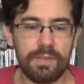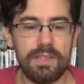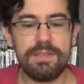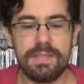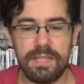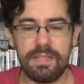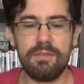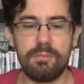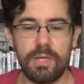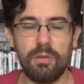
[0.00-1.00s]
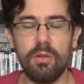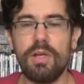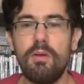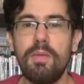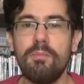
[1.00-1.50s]
inserir, para
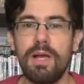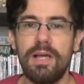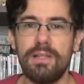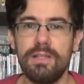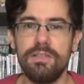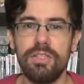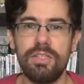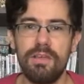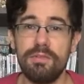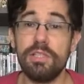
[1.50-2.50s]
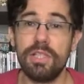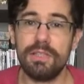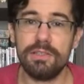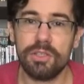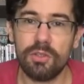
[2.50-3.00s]
colocar uma marca de
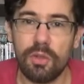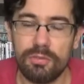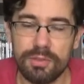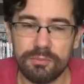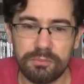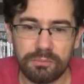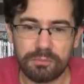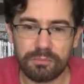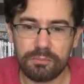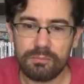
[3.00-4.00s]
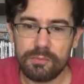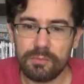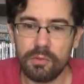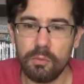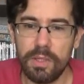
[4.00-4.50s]
refrigerante nova
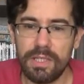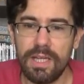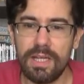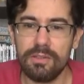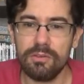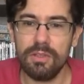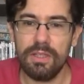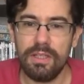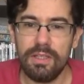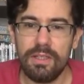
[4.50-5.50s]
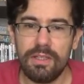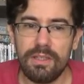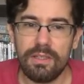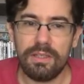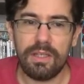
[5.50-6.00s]
no mercado.
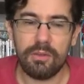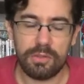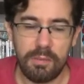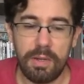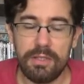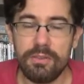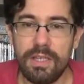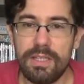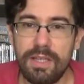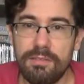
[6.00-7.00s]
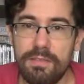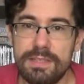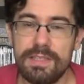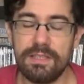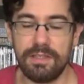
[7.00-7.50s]
E o trabalho dele era
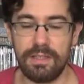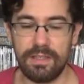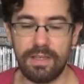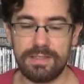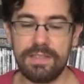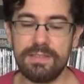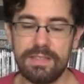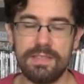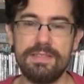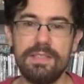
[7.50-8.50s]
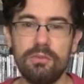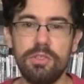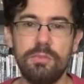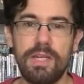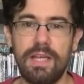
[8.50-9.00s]
fazer essa inserção de
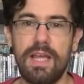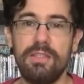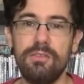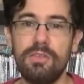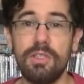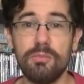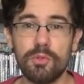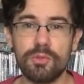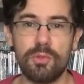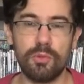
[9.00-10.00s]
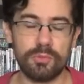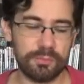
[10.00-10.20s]
mercado em Moscou.